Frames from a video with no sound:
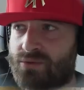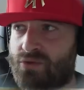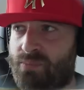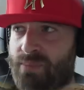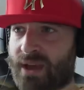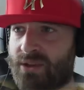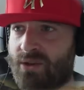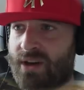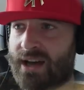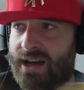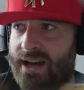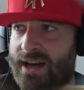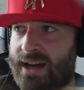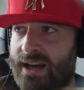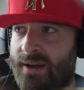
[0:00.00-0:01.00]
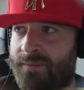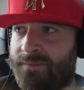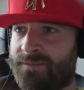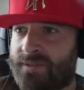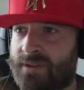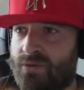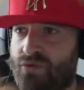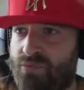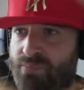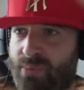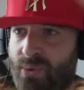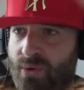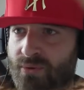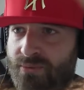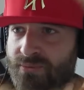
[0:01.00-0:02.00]
supérieur à 1. Tu
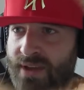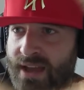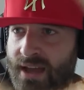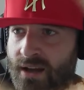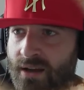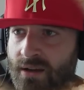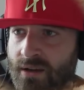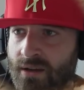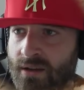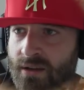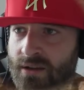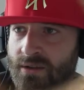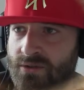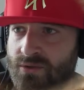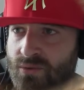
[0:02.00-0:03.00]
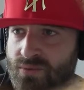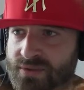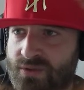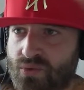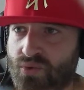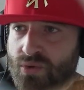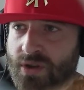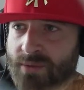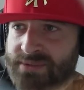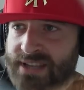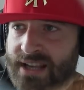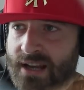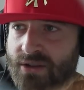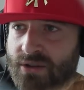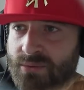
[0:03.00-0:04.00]
peux le faire. Surtout si tu joues comme
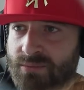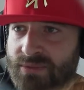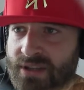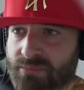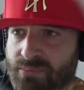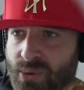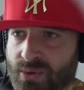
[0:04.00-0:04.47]
ça là, comme une petite